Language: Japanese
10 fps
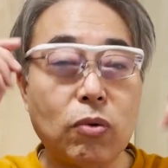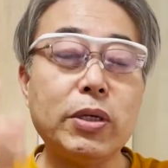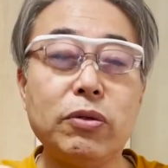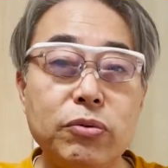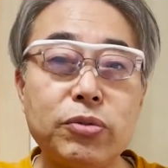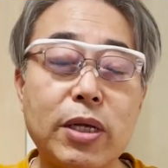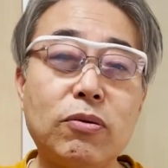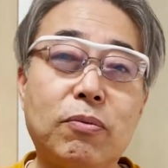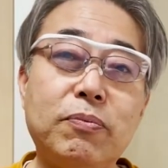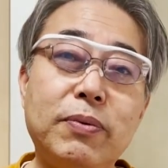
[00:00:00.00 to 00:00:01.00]
これ言うてん
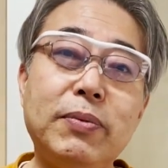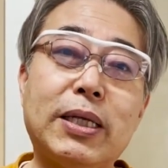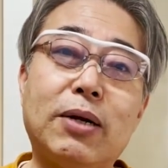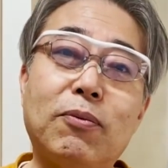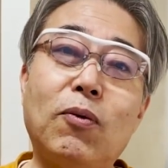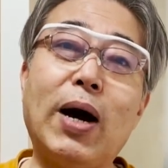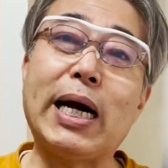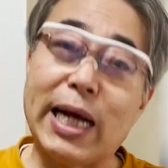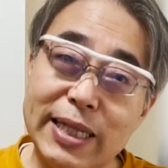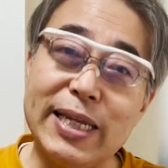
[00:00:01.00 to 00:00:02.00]
の見たらもうわ
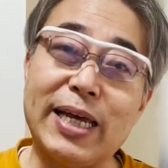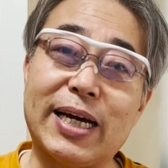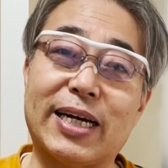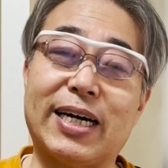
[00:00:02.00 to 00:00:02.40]
かんねんか